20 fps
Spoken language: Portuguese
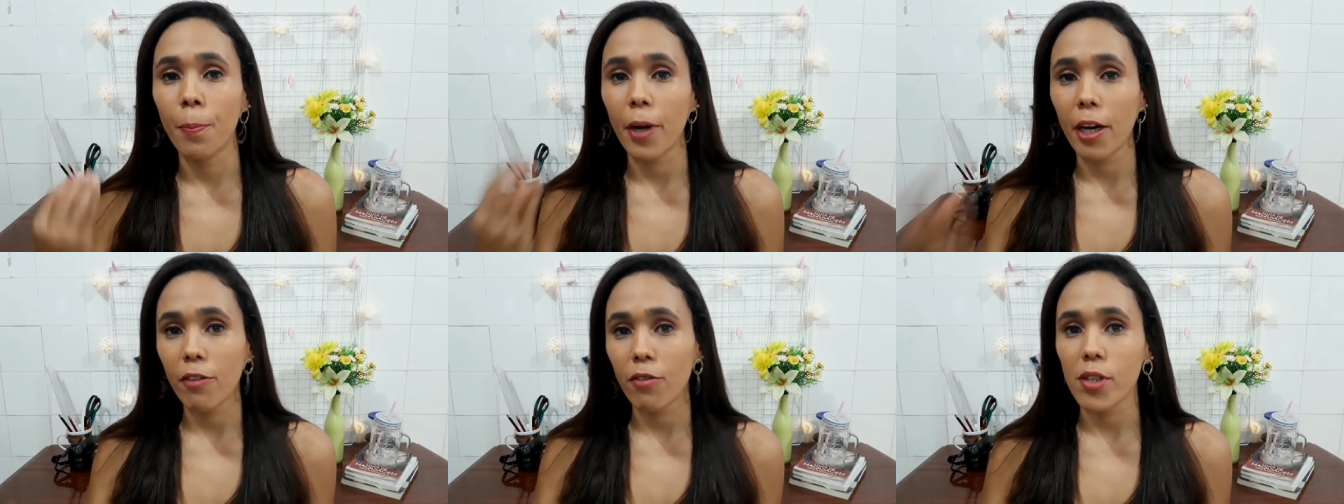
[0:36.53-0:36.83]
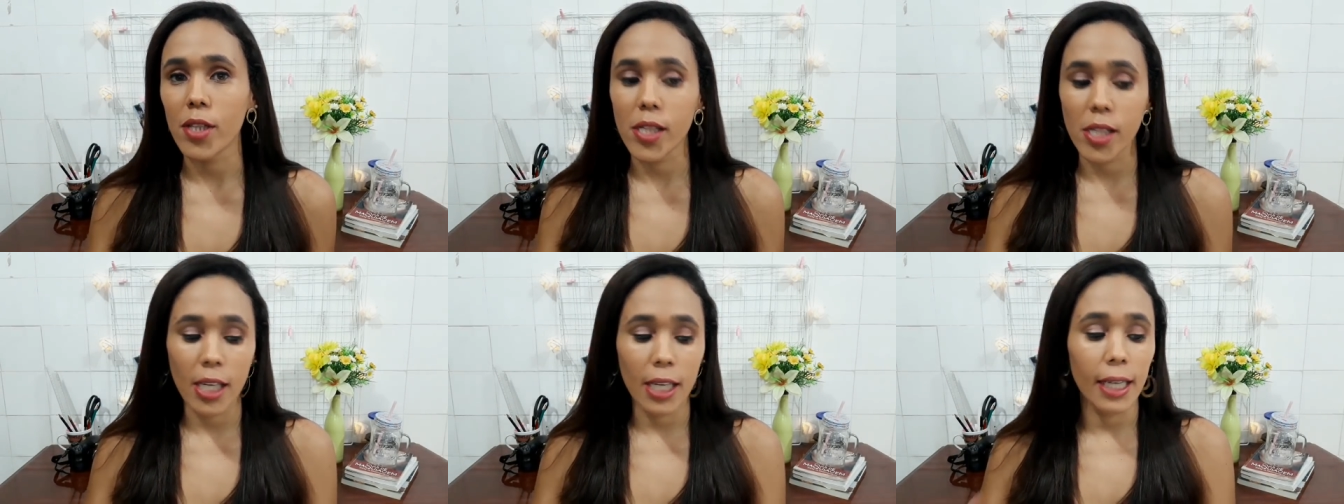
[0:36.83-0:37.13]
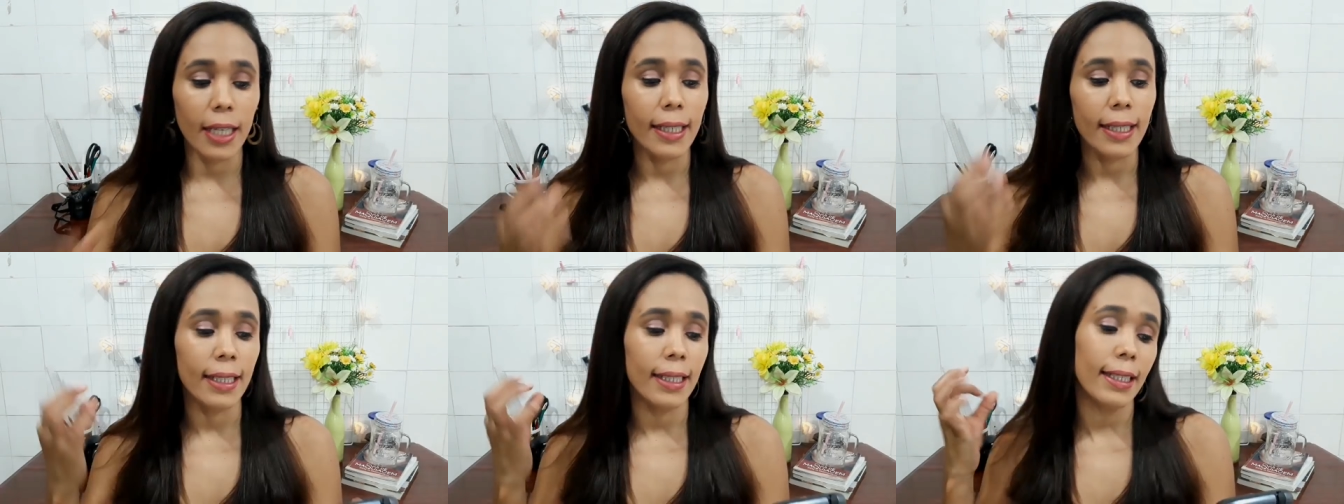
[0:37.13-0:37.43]
para
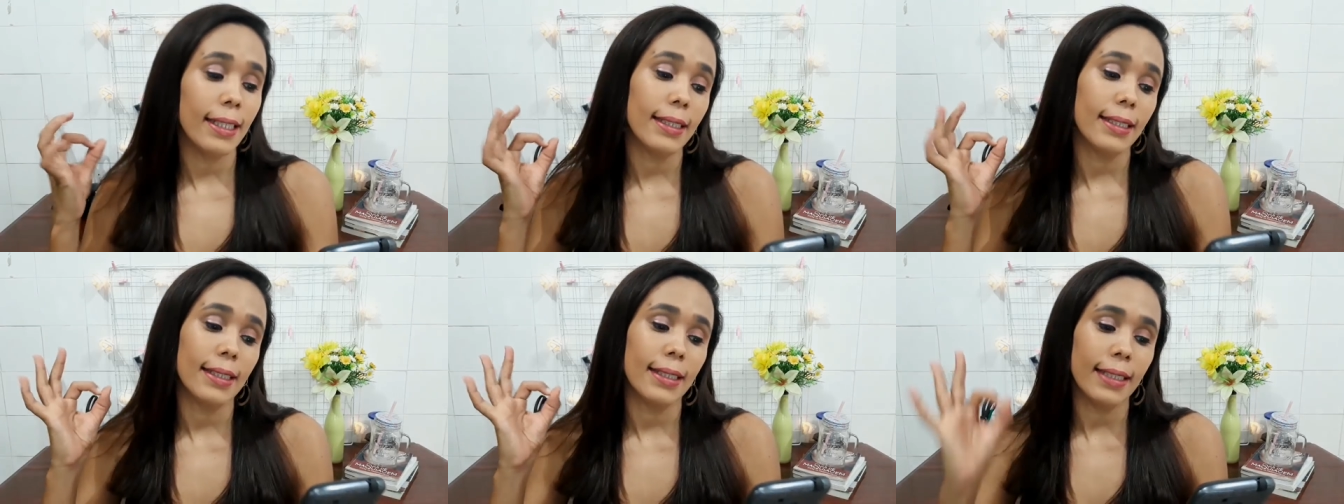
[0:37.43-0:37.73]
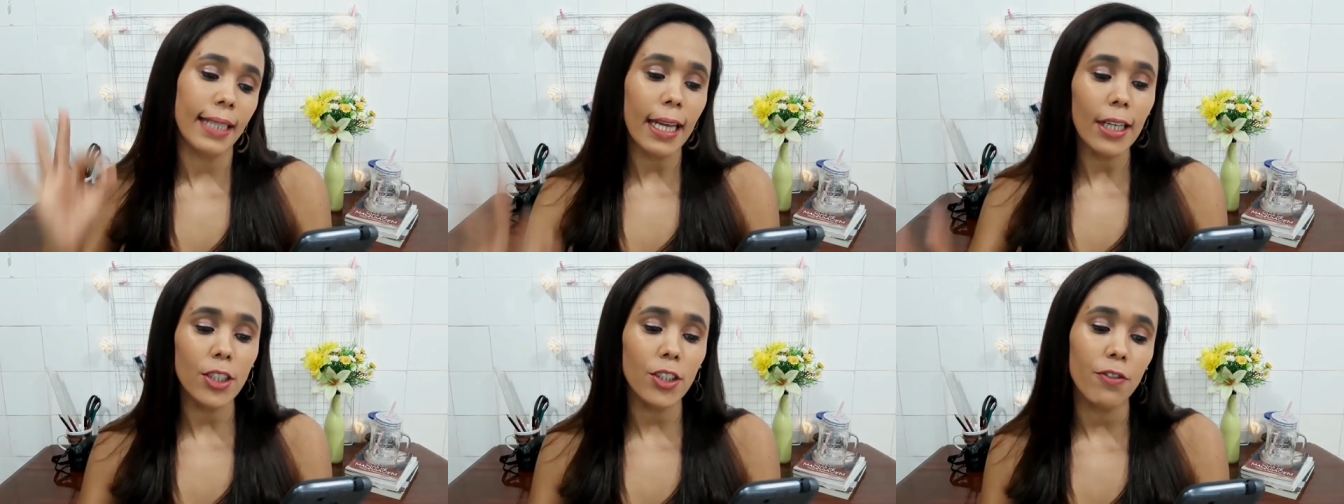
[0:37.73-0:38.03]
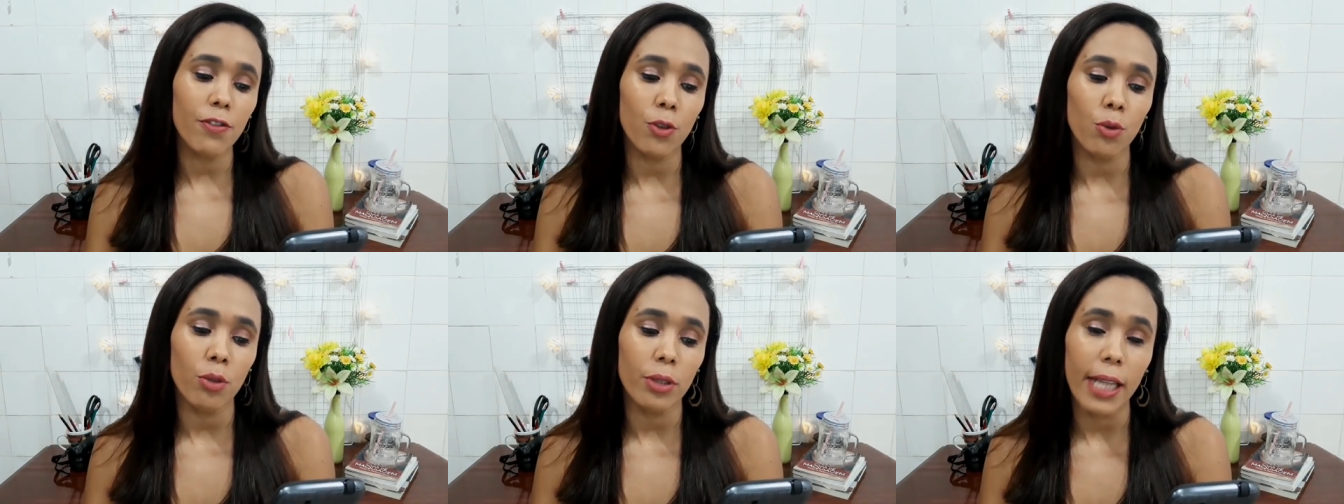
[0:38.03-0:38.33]
você que tem
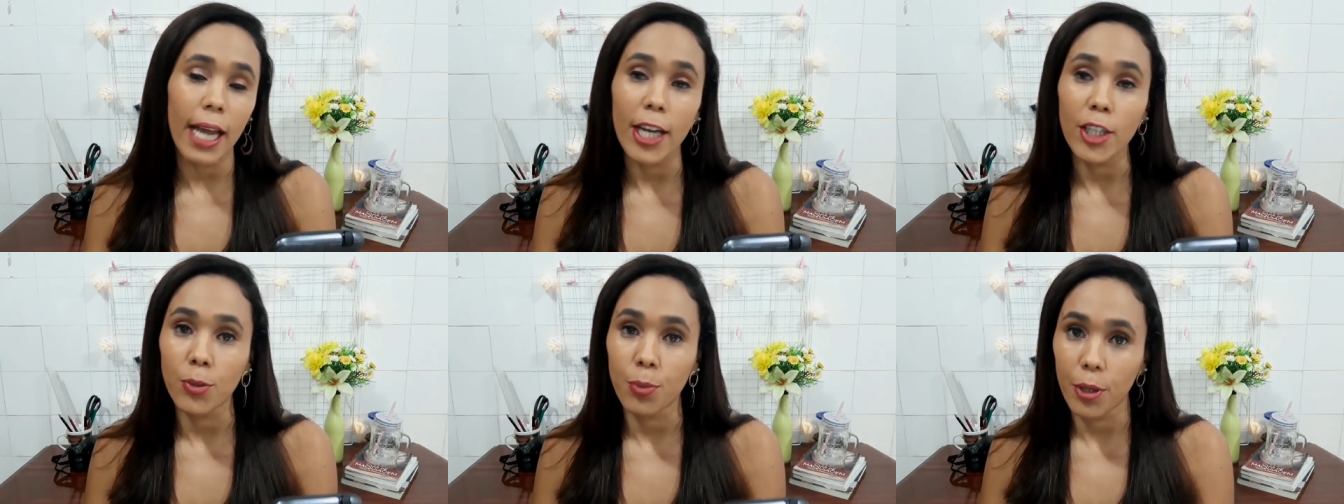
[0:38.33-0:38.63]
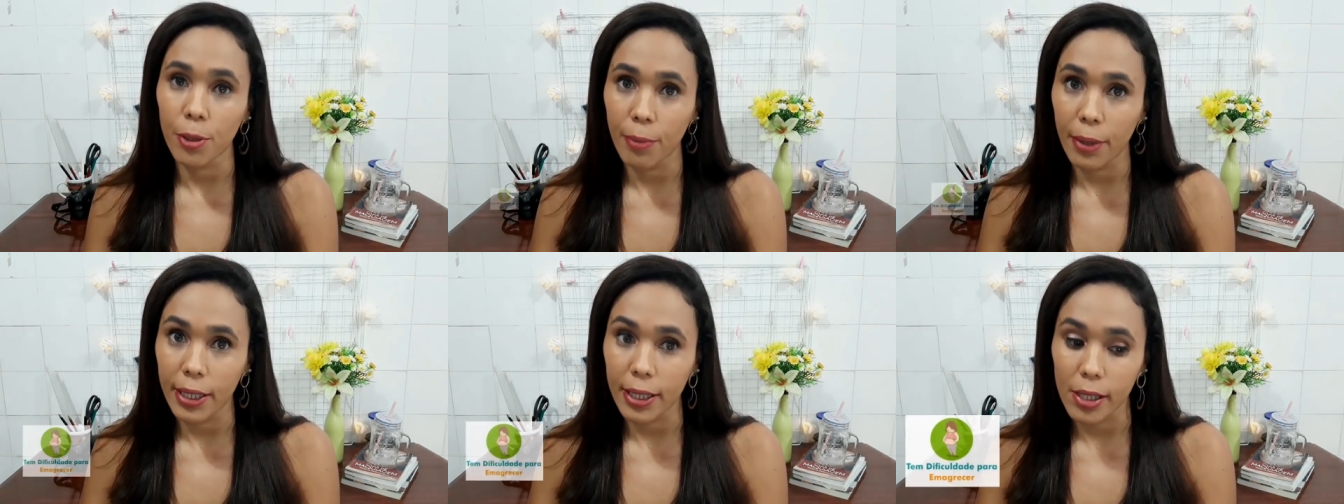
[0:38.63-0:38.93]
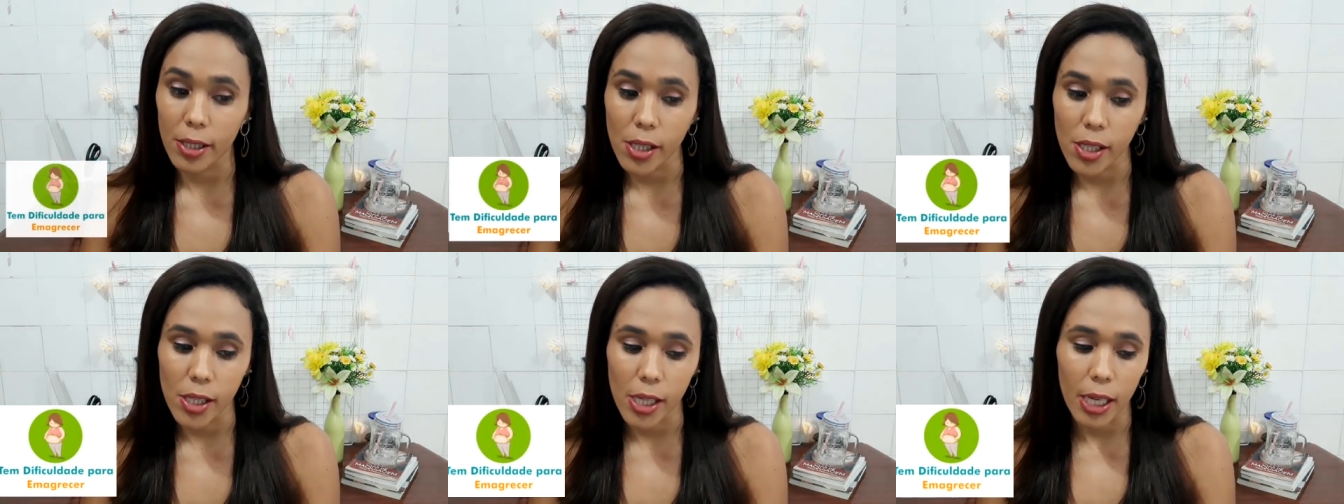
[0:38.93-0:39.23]
dificuldade para
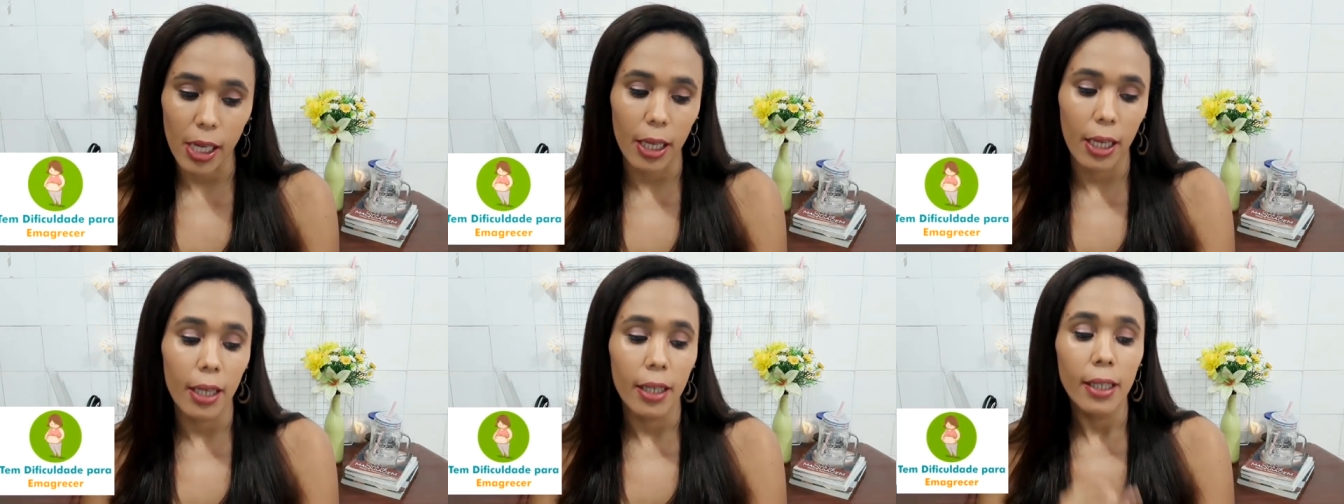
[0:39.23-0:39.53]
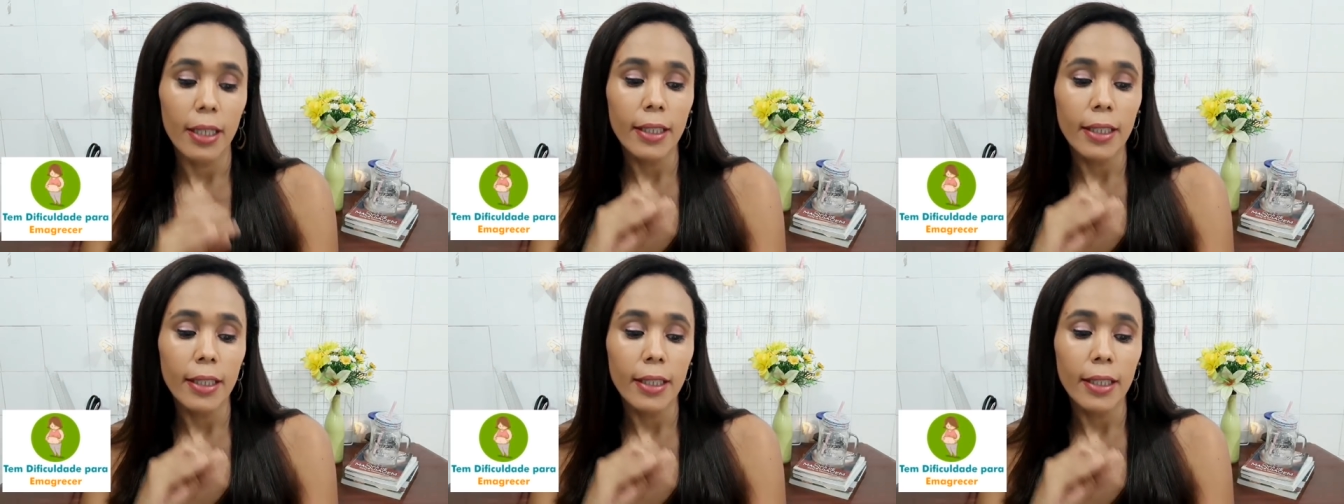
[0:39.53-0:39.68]
emagrecer,